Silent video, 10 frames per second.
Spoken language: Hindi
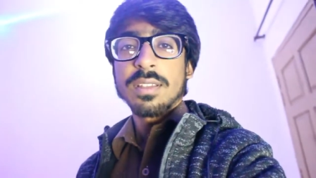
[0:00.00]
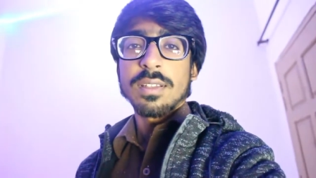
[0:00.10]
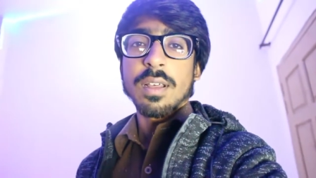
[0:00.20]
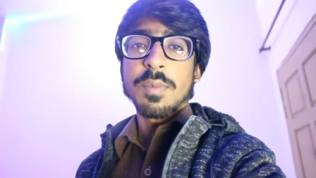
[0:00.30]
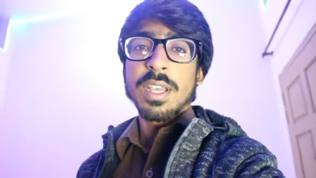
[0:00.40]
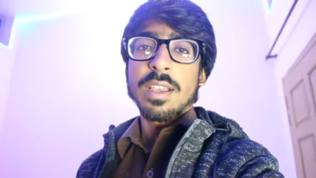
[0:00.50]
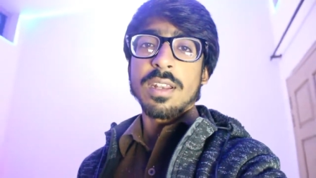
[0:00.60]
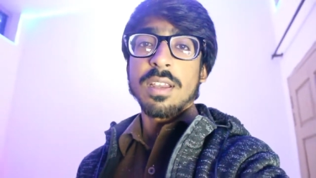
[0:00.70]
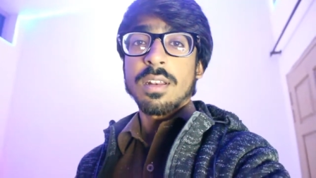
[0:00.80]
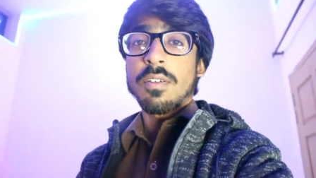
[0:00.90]
इसके सामने
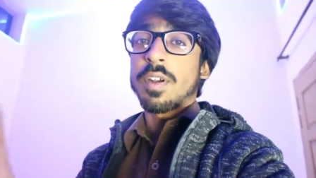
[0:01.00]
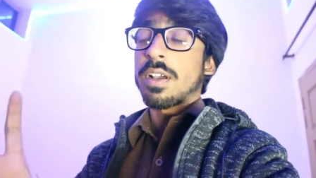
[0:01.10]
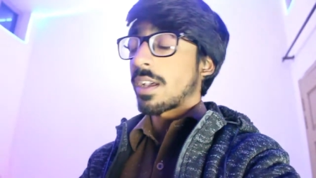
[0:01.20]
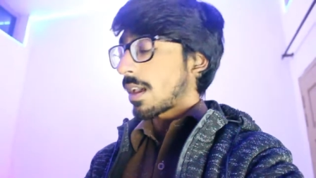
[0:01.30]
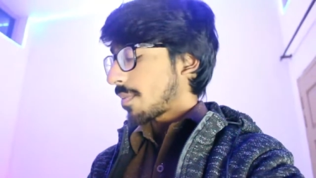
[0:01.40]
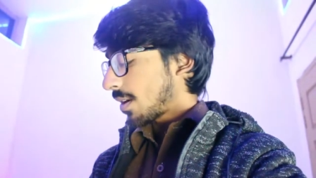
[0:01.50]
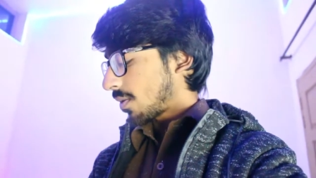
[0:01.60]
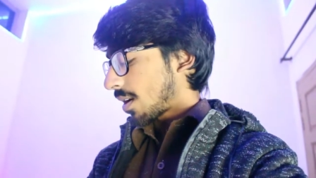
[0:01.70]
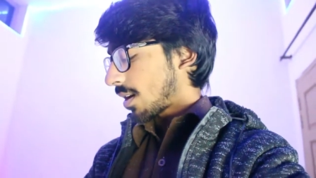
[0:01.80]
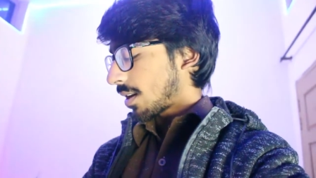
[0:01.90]
आया ना इतना बड़ा कैमरा
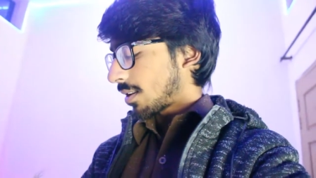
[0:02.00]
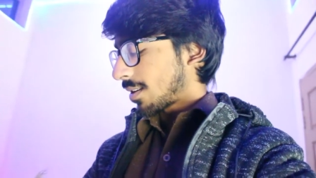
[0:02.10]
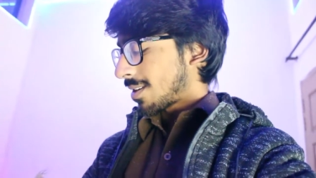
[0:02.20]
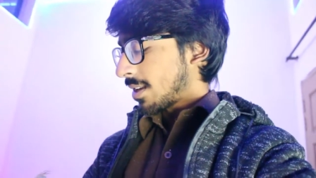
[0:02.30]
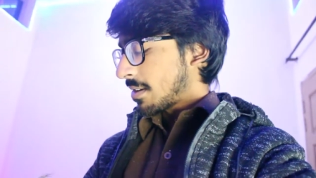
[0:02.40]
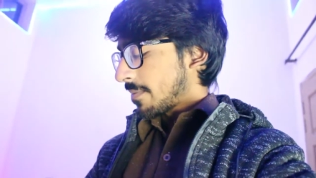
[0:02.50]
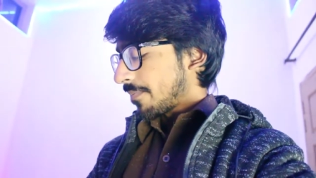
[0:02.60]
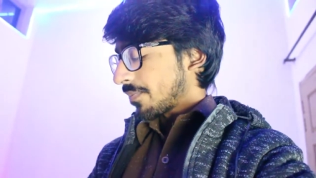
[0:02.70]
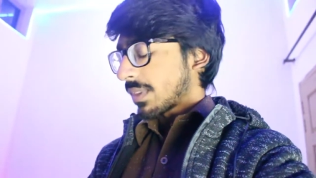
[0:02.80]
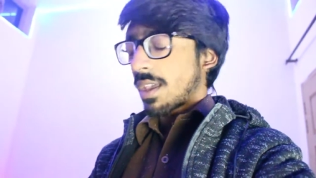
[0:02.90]
उठा
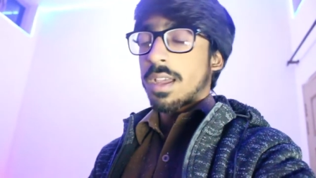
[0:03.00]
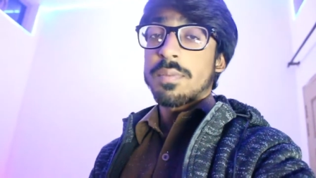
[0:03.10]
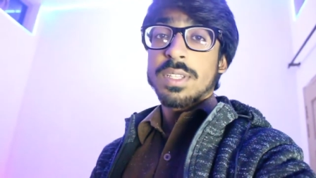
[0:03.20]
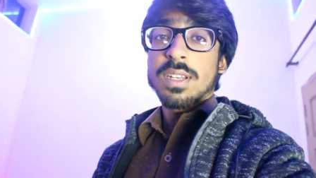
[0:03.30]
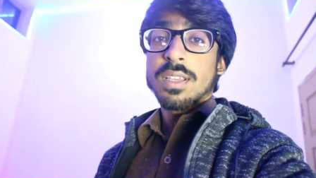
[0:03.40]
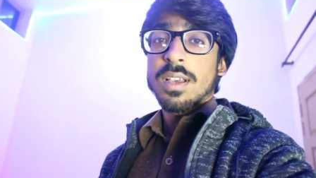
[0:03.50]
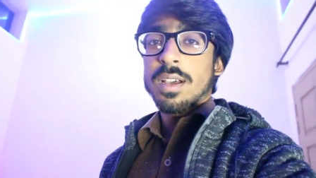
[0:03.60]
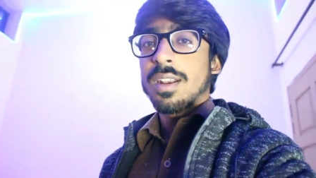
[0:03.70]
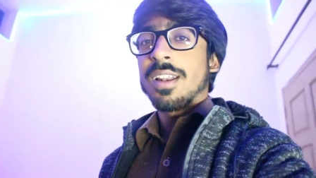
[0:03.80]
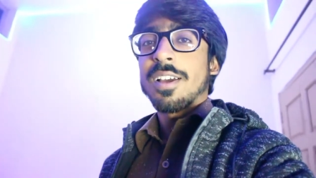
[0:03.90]
रहे पता नहीं क्या
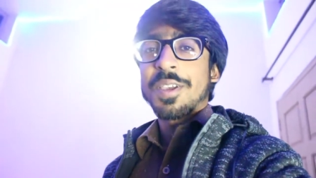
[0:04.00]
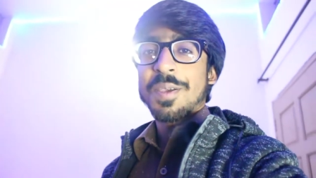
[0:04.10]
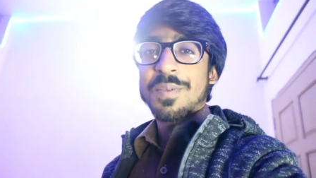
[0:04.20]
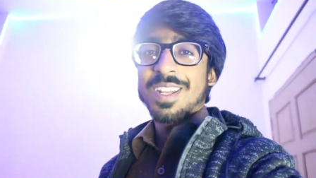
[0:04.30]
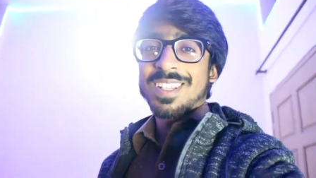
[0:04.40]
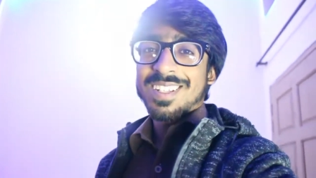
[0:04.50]
करने लग गया मेरे